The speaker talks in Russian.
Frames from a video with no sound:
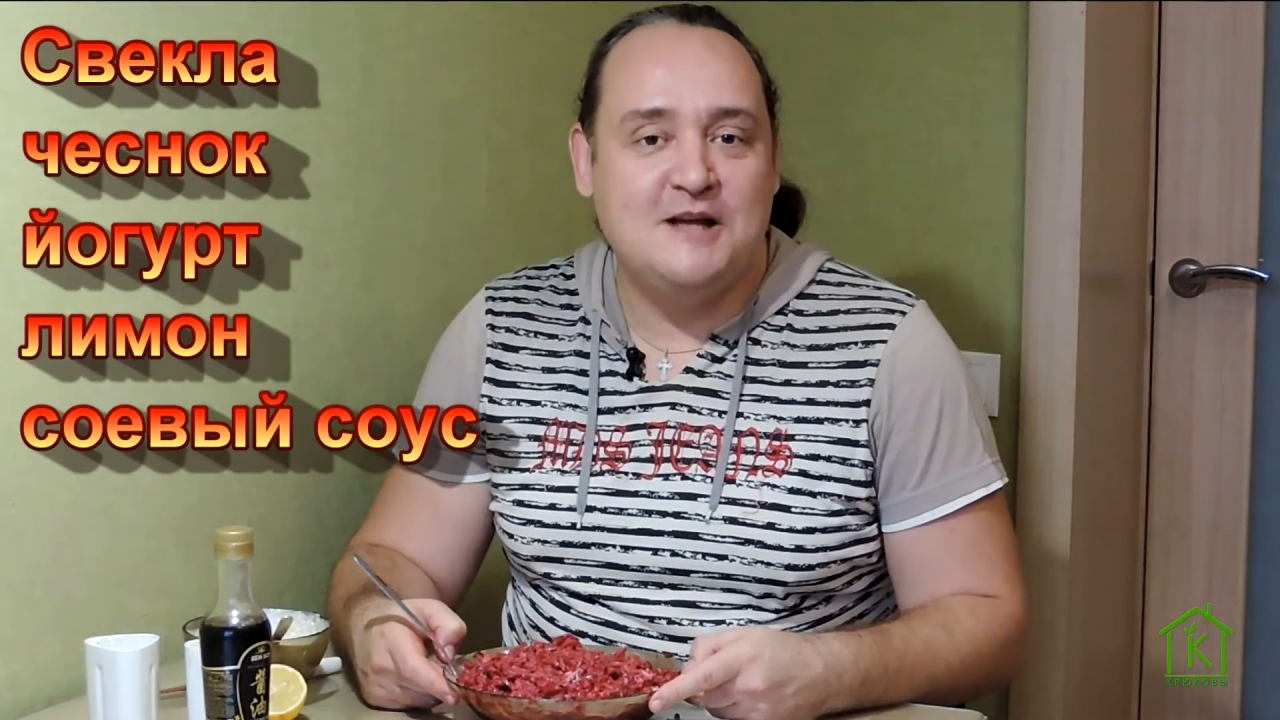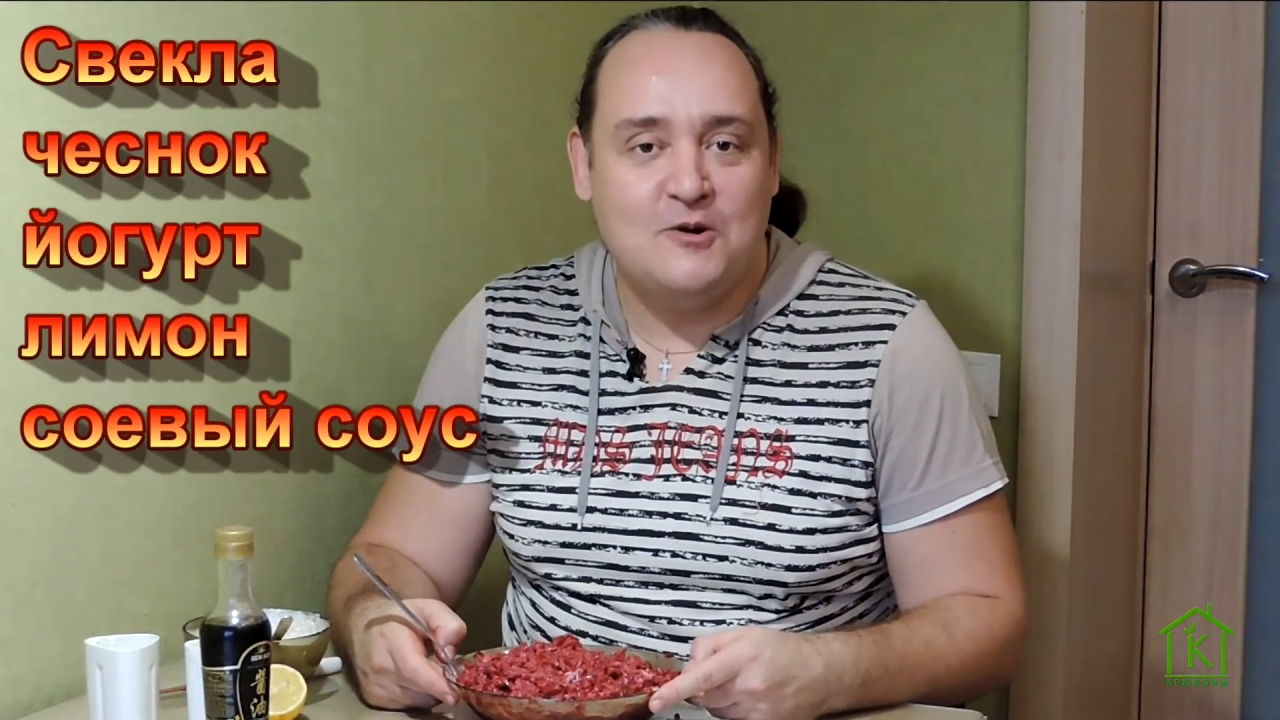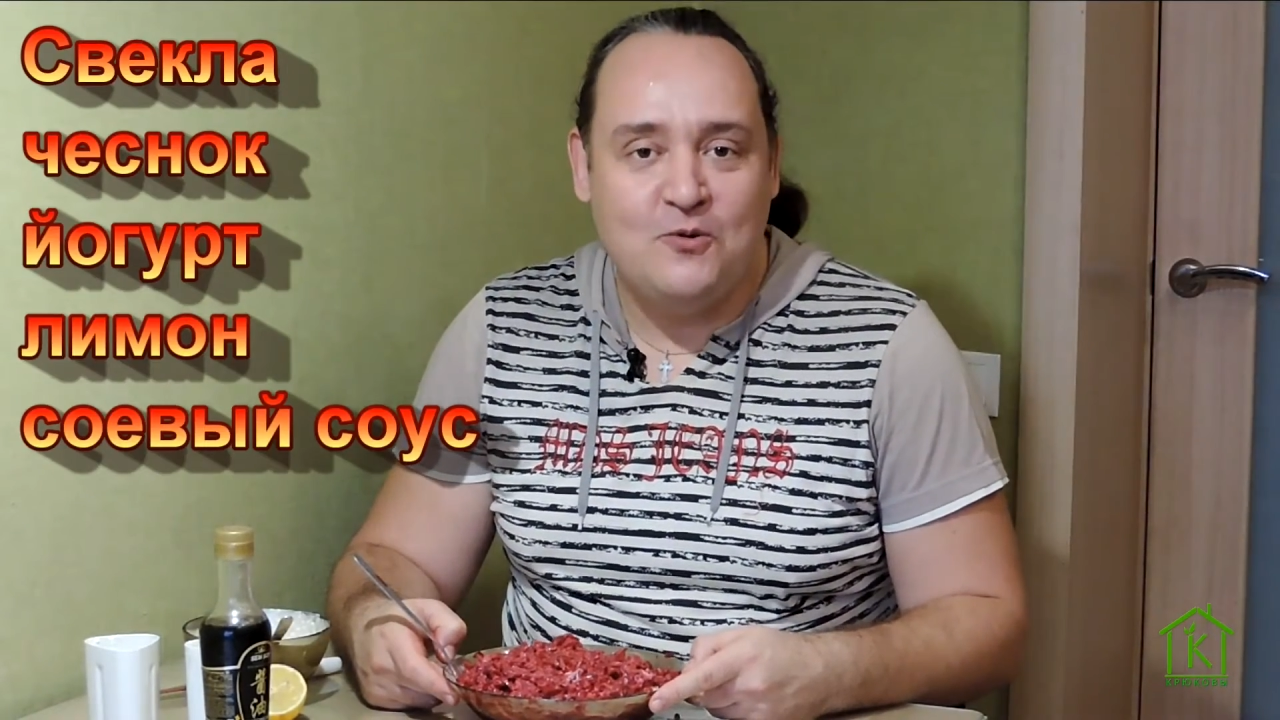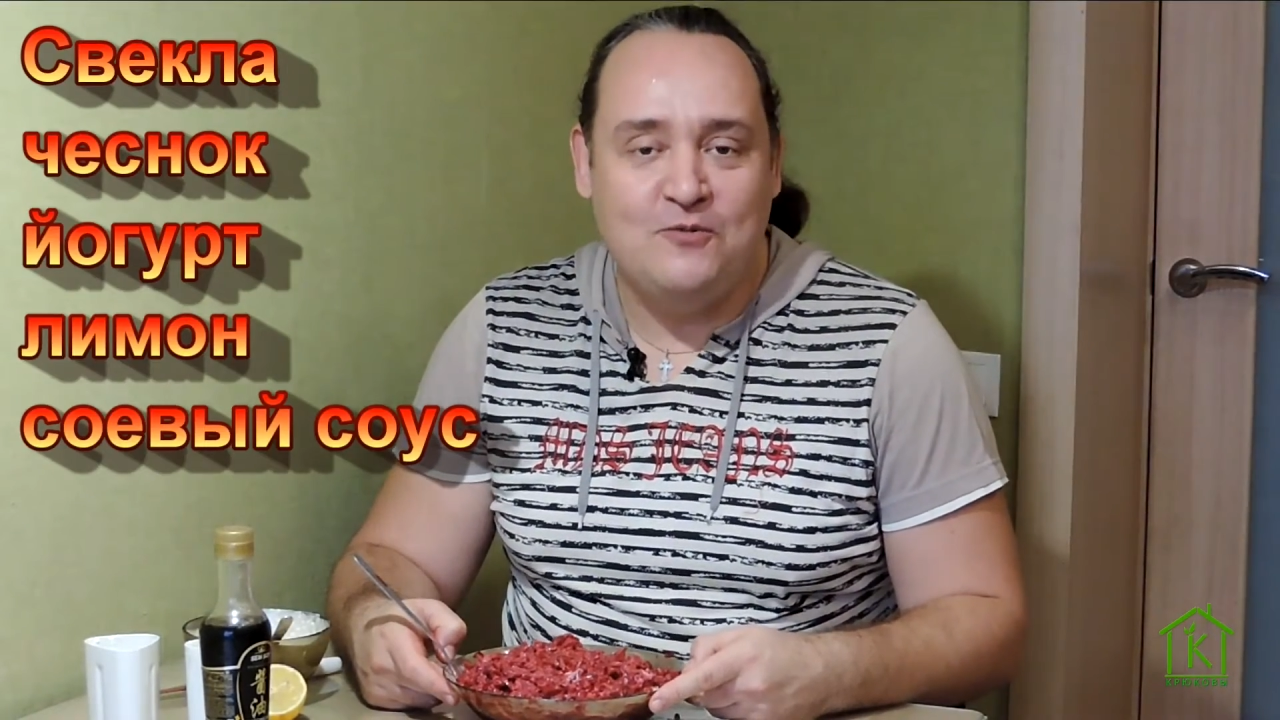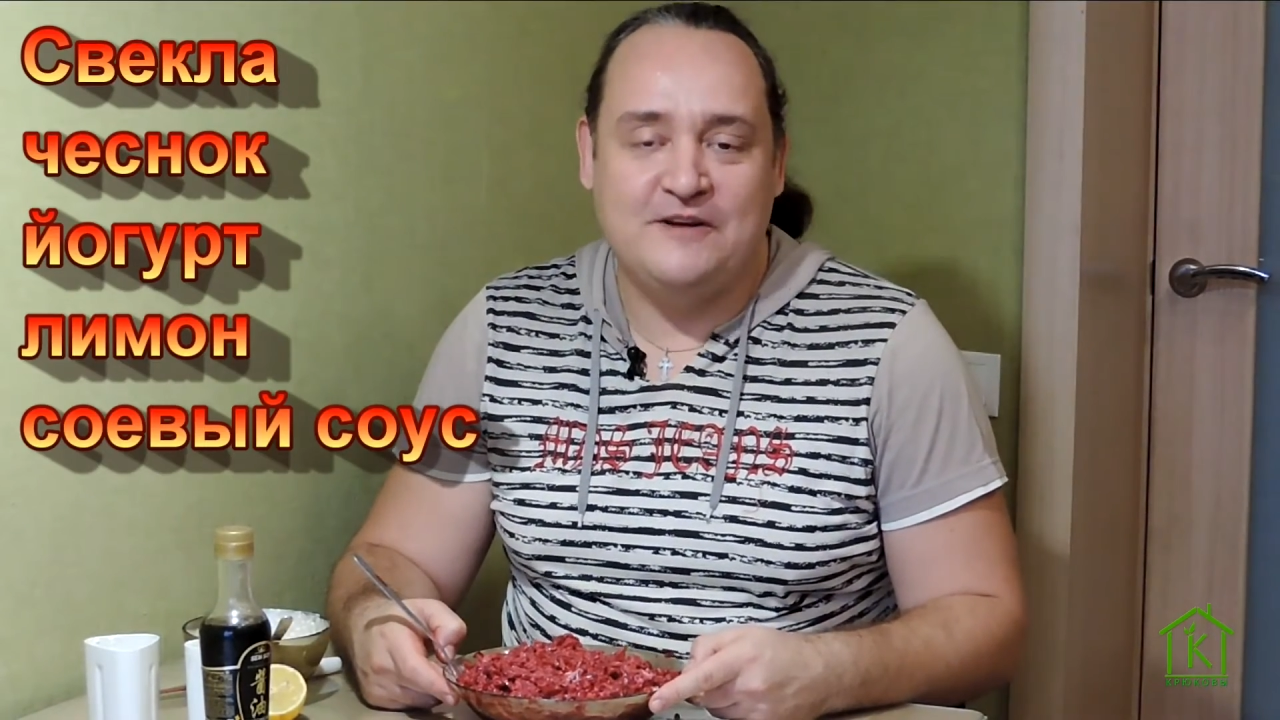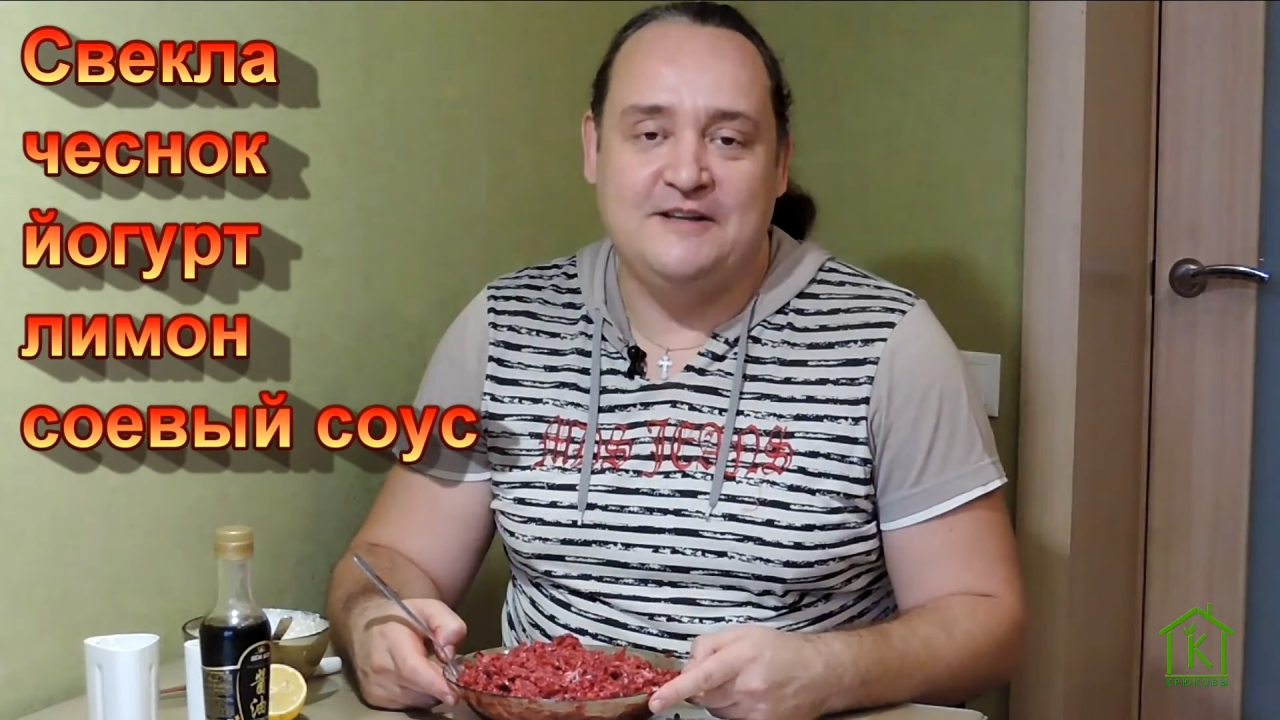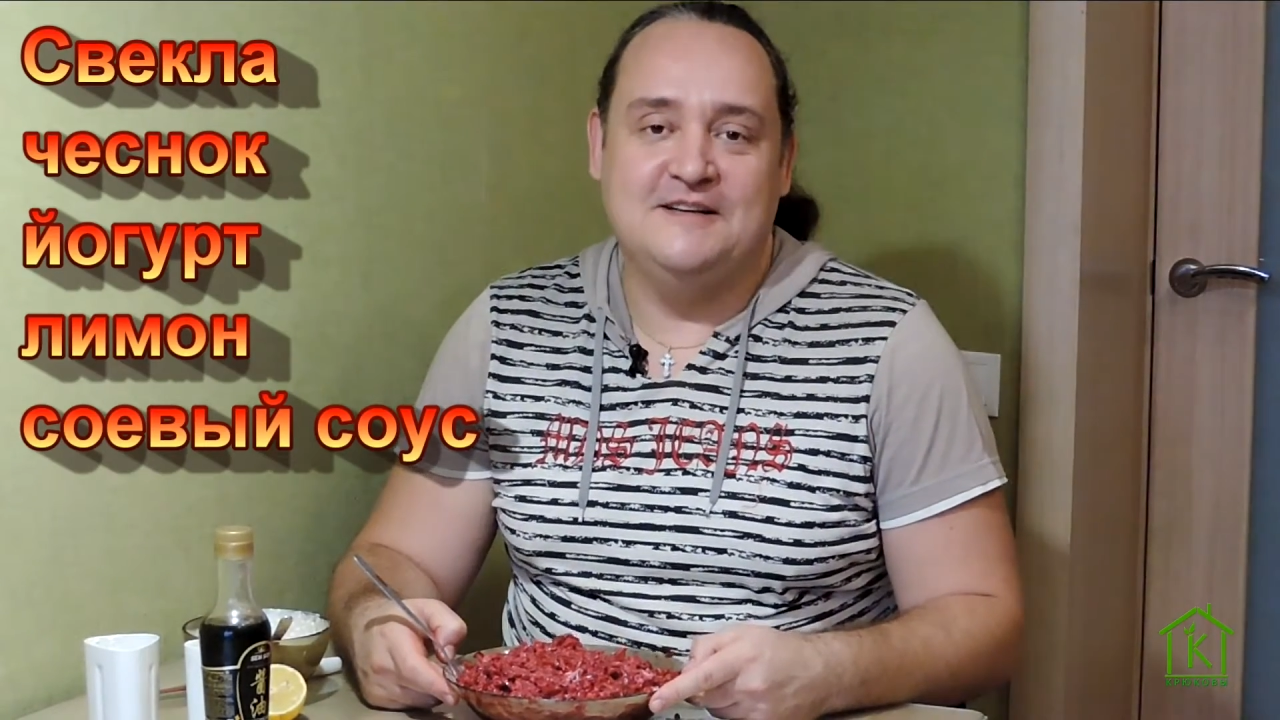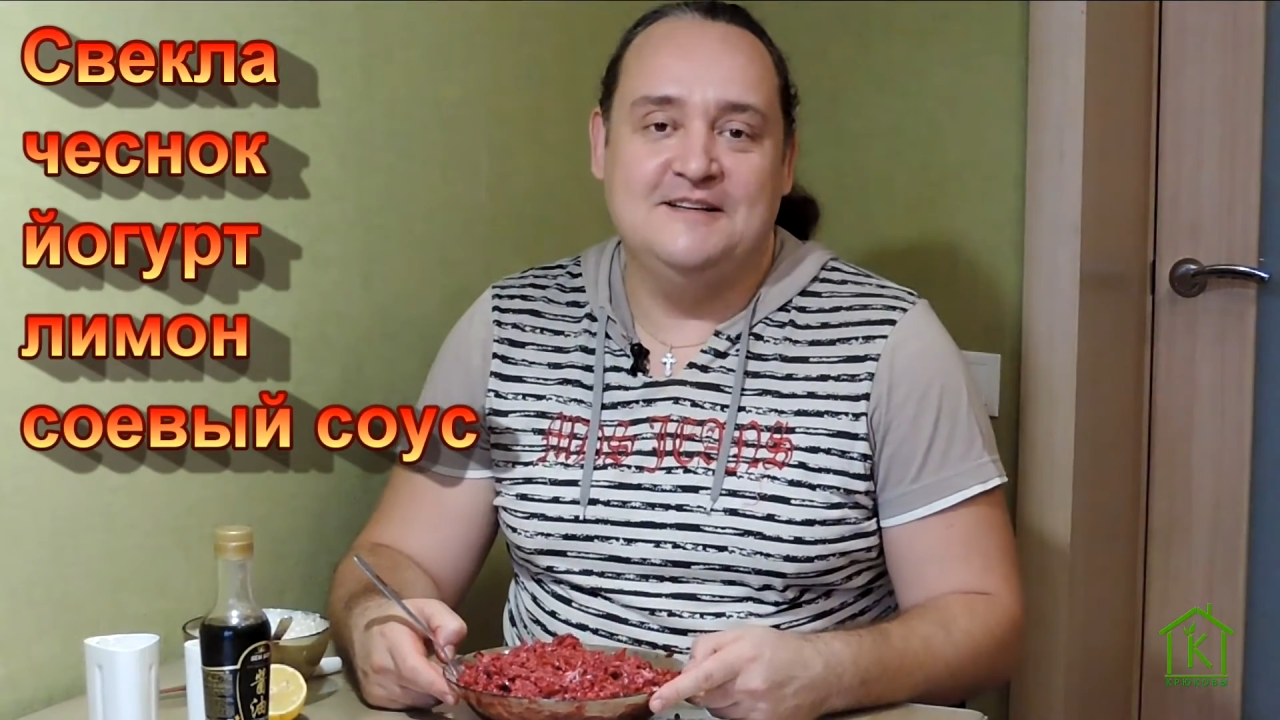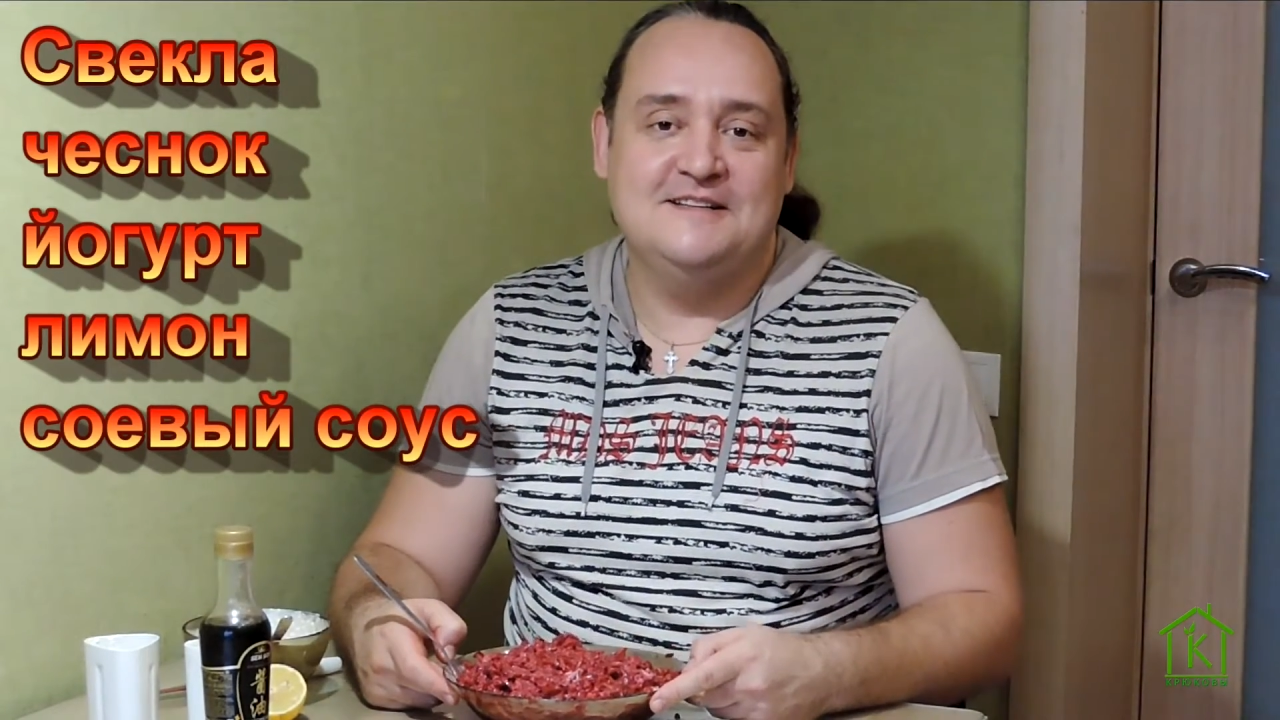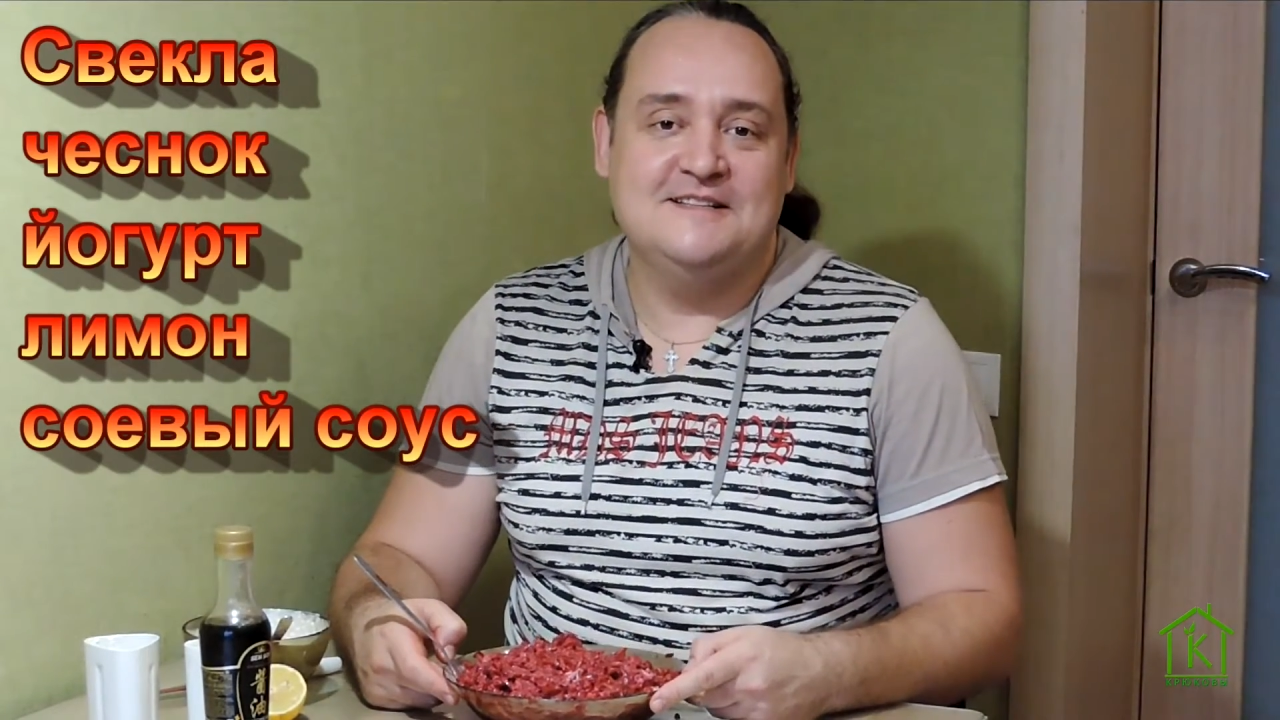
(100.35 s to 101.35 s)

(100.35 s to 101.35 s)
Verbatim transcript: здоровый